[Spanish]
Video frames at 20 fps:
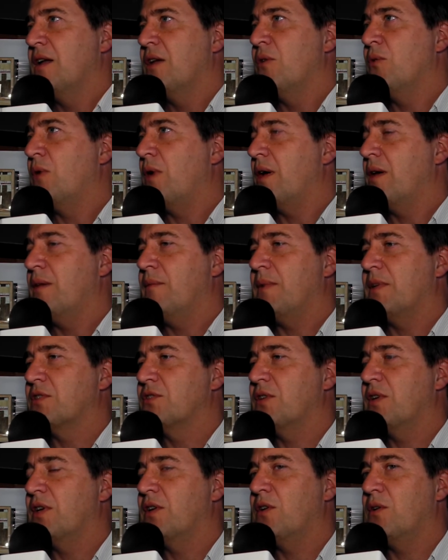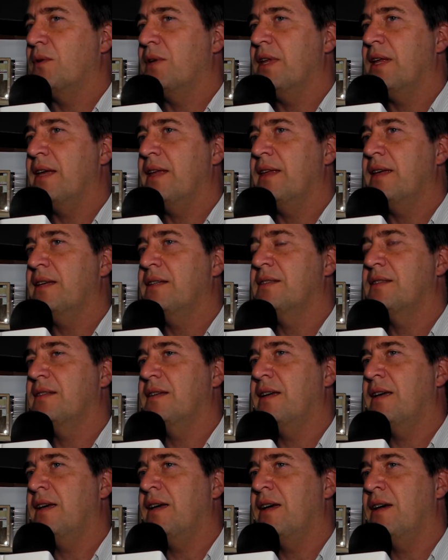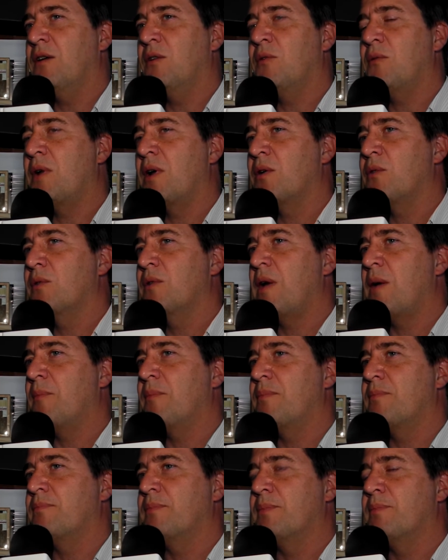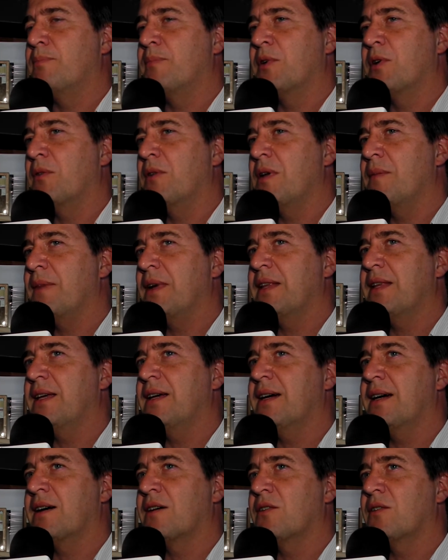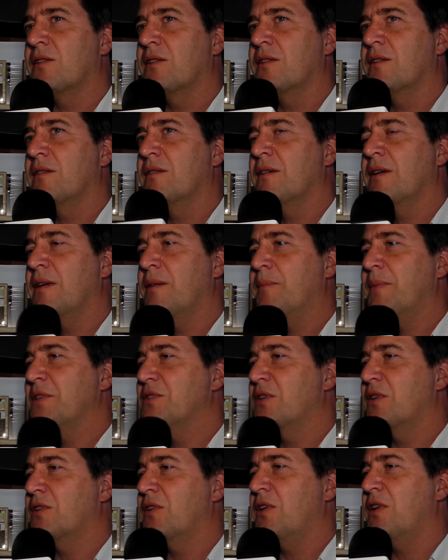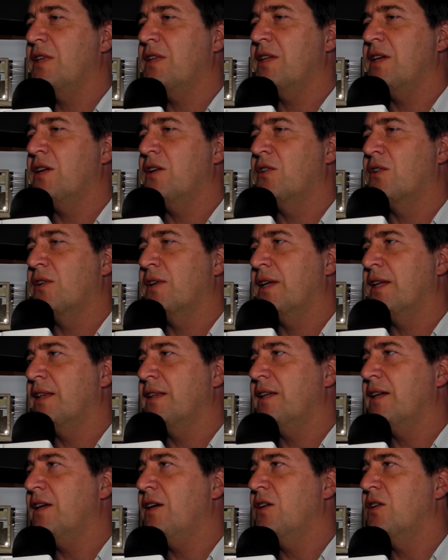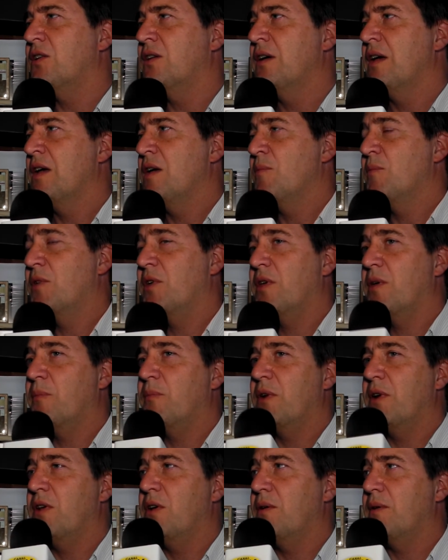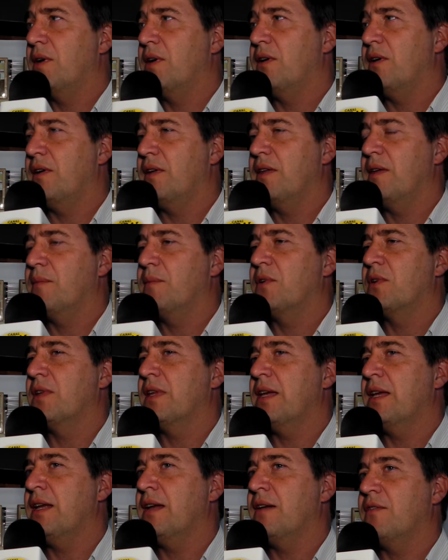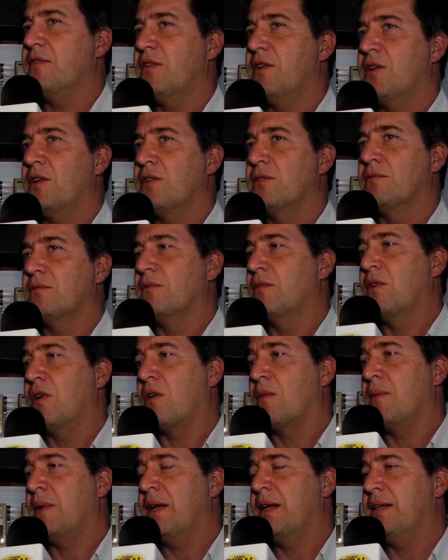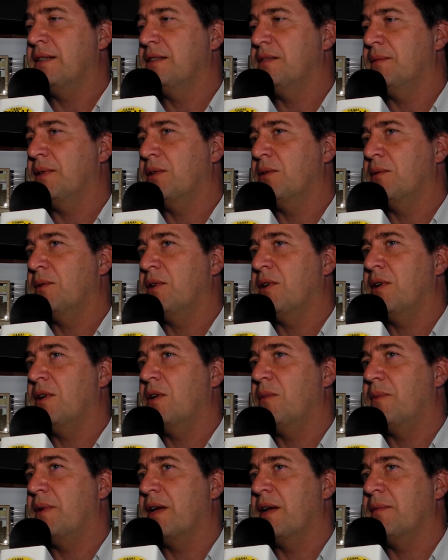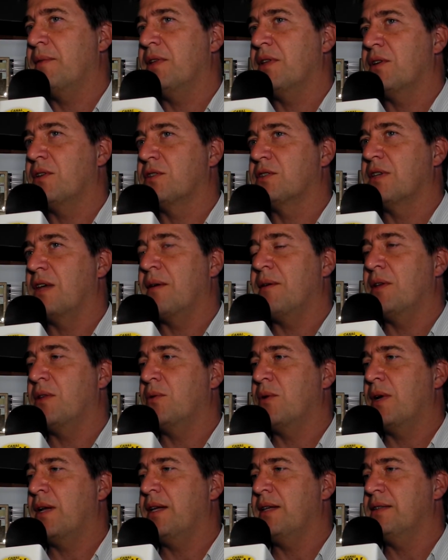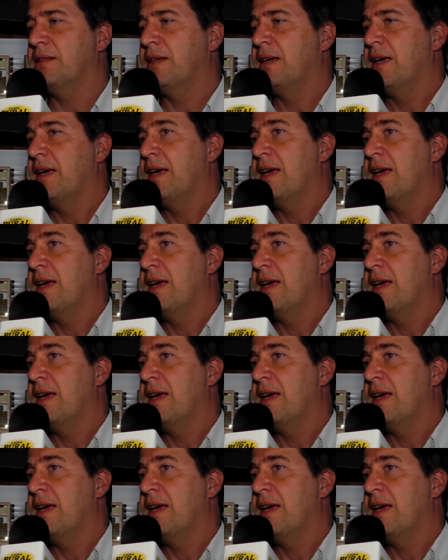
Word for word: No hay mayores novedades, eh, hubo alguna problemática con el peso hectolítrico en el trigo, pero después los valores de proteína fueron normales, se mantuvieron en los parámetros habituales